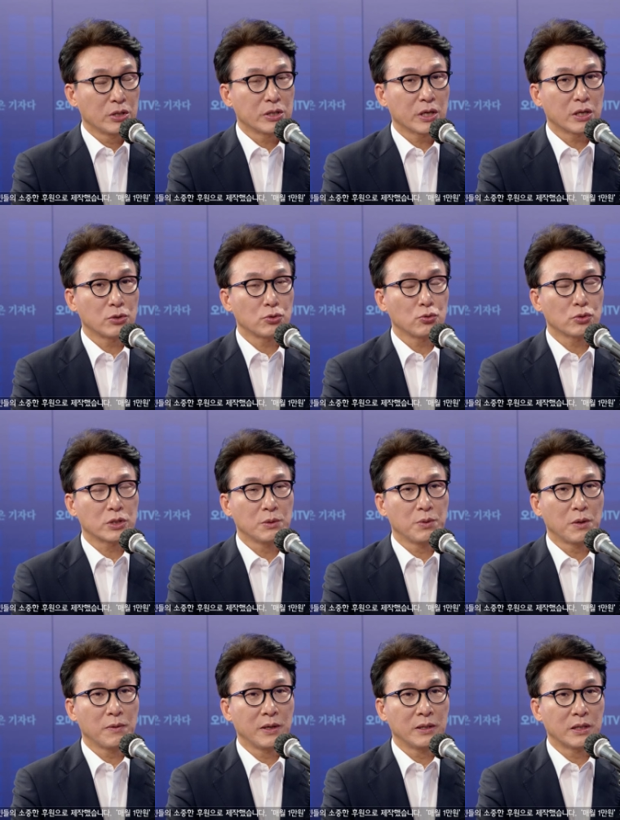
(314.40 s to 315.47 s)
제가 쭉
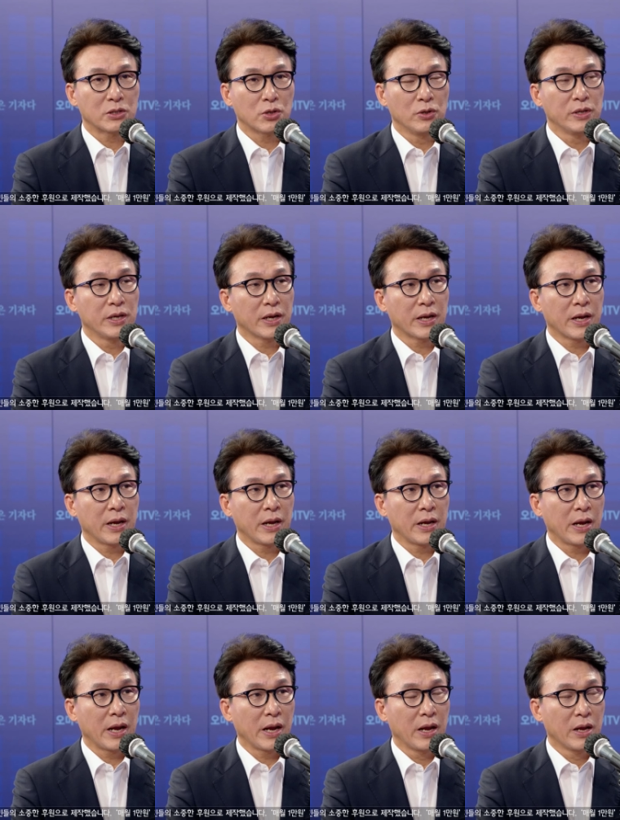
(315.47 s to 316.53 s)
짚어봤는데 전
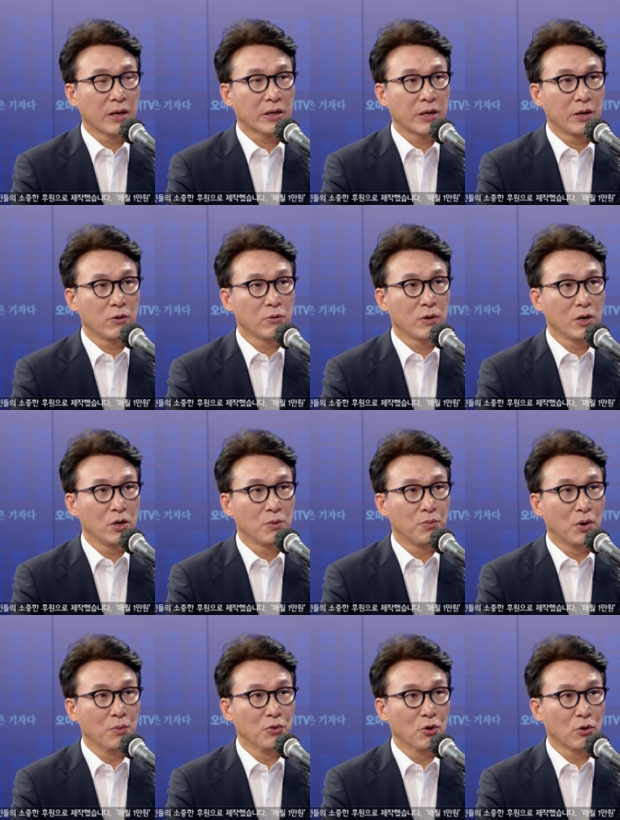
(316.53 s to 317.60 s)
세계의 계엄 관련
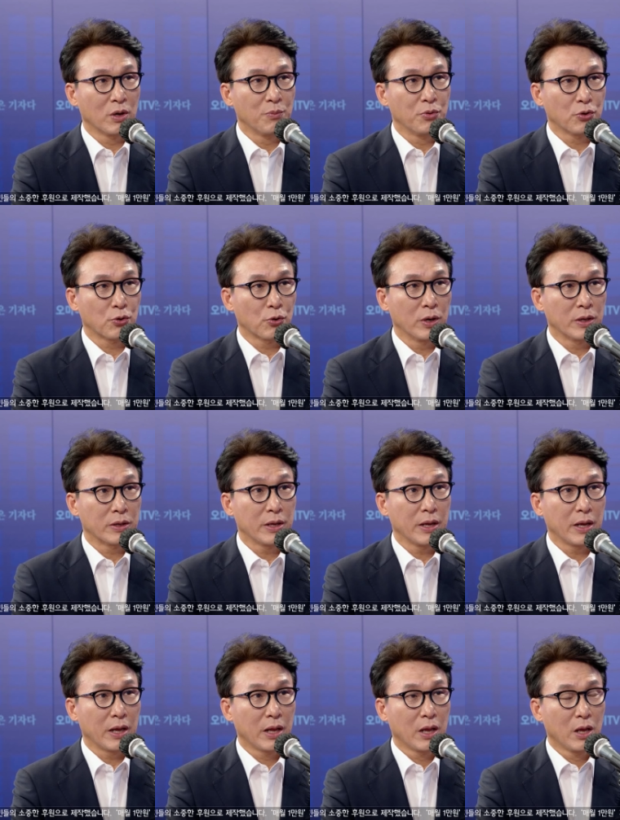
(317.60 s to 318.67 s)
법률과 비교할
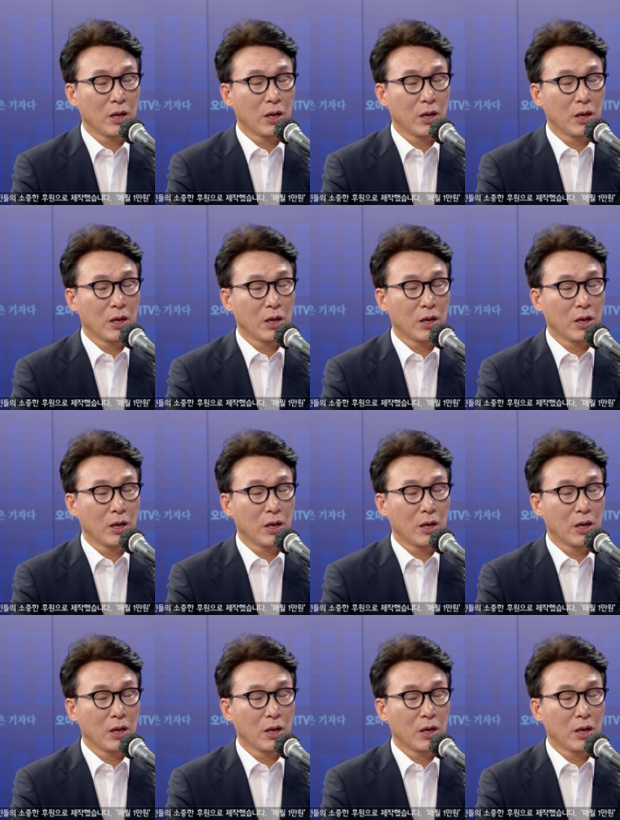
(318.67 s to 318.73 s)
때